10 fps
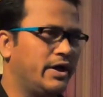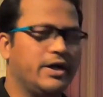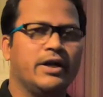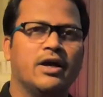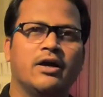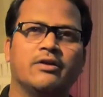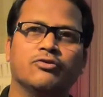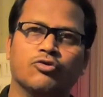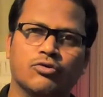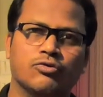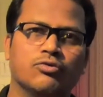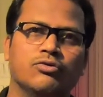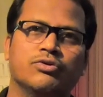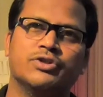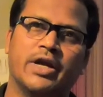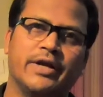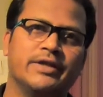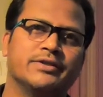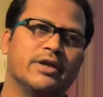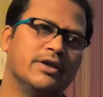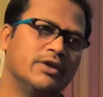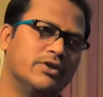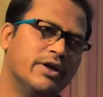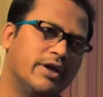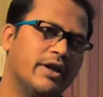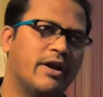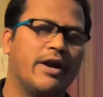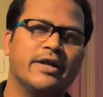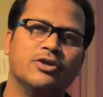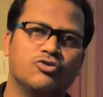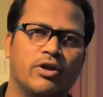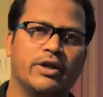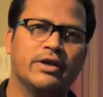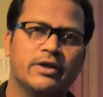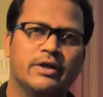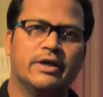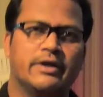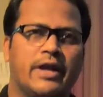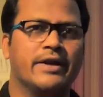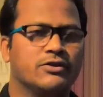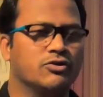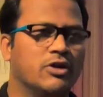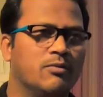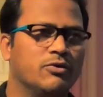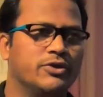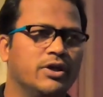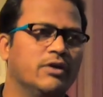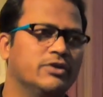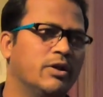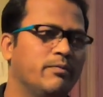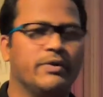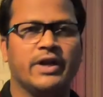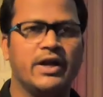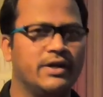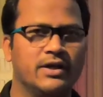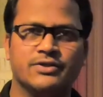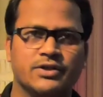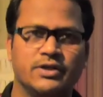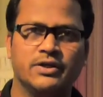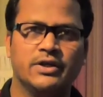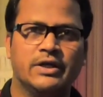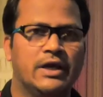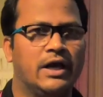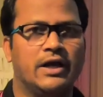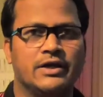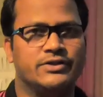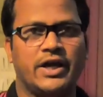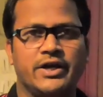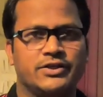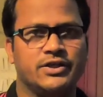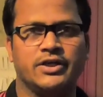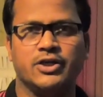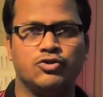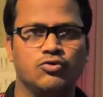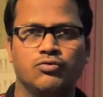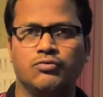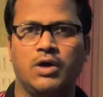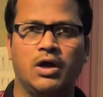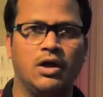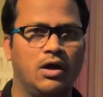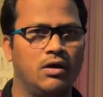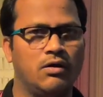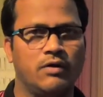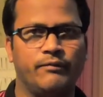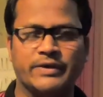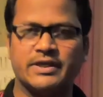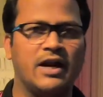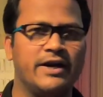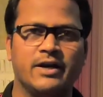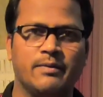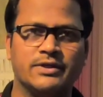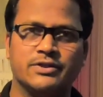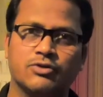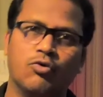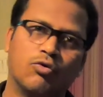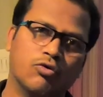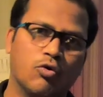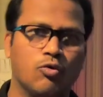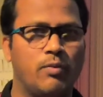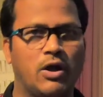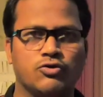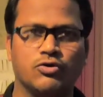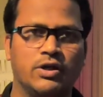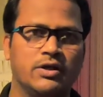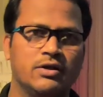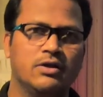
ইন্ডিয়ান তন্দুর চাইনিজ এই তিনটে রানিং চলে রানিং চলের মধ্যে যেরকম বিরিয়ানি আছে চাইনিজে কিছু স্পেশাল আইটেম আছে ওগুলোও খুব ভালো চলে